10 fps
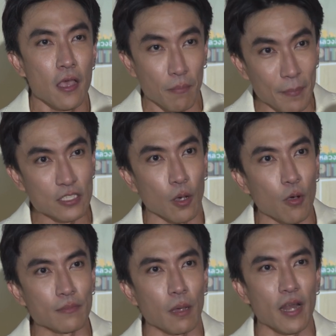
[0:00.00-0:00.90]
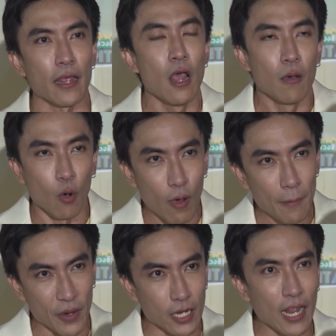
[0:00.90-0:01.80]
มันประสบความสำเร็จ เพราะว่า
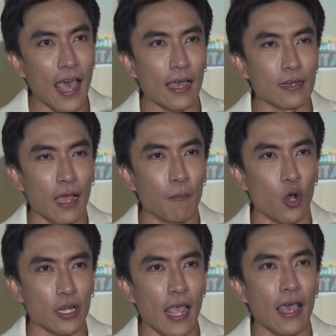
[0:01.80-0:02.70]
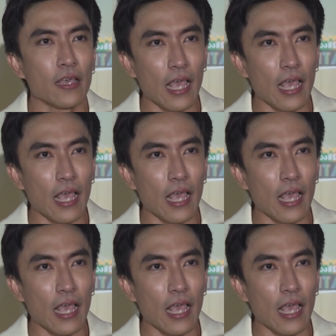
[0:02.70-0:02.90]
พื้นฐานทั้งหมดเนี่ย